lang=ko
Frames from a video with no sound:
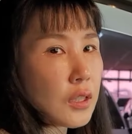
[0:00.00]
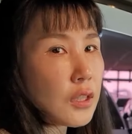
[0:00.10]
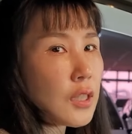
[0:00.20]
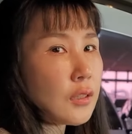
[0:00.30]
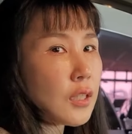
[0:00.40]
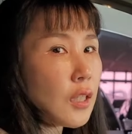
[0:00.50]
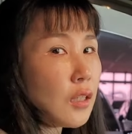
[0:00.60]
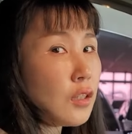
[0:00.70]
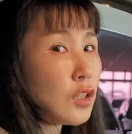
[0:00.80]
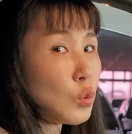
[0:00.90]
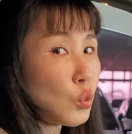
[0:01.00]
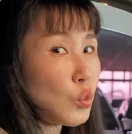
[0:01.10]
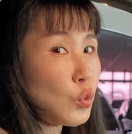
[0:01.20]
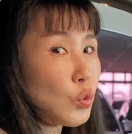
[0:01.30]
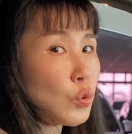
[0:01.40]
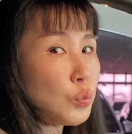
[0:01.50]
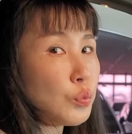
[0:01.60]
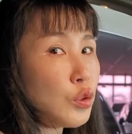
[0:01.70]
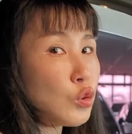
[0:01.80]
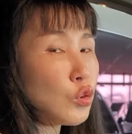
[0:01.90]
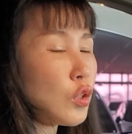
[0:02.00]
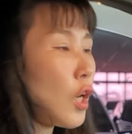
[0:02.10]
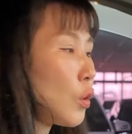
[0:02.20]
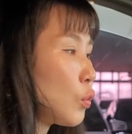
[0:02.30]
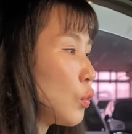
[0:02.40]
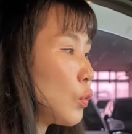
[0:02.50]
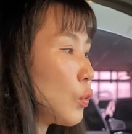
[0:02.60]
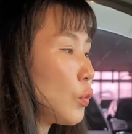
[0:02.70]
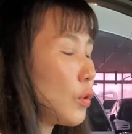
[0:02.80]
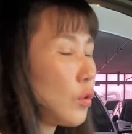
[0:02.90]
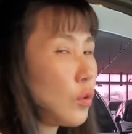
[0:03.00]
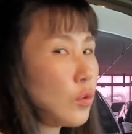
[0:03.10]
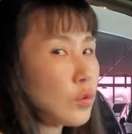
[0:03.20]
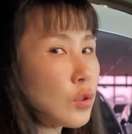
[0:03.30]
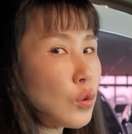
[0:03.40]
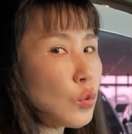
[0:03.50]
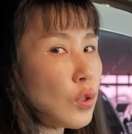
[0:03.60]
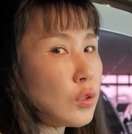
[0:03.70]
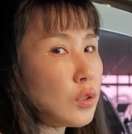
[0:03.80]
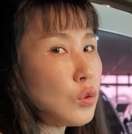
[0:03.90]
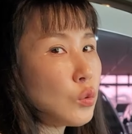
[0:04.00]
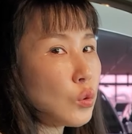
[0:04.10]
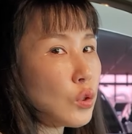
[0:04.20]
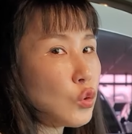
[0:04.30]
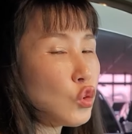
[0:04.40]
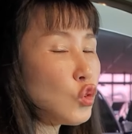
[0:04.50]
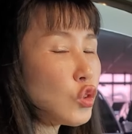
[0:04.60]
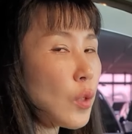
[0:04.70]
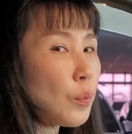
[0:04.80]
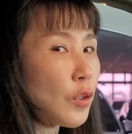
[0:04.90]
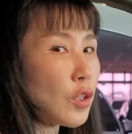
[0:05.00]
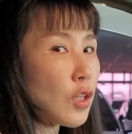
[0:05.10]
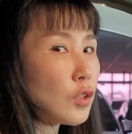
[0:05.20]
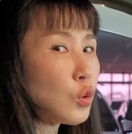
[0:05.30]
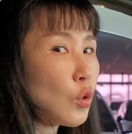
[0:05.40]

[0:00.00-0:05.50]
디젤 차량인데도 불구하고 그래도 엔진 소리 준수한 편에